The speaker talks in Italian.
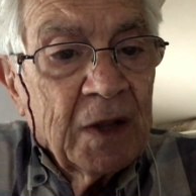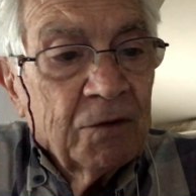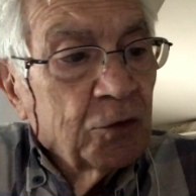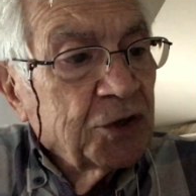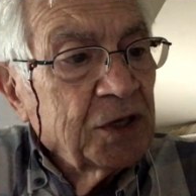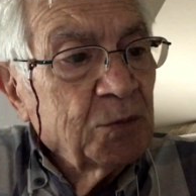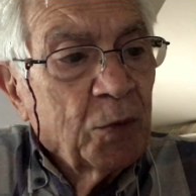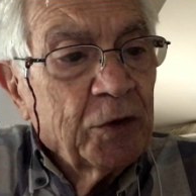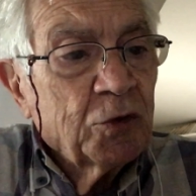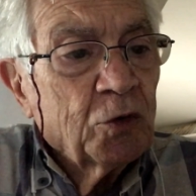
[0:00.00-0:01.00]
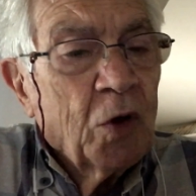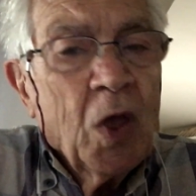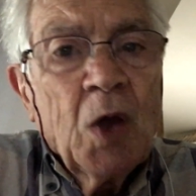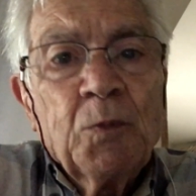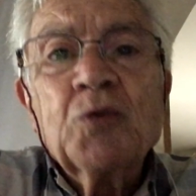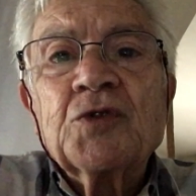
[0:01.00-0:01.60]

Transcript: forse il momento più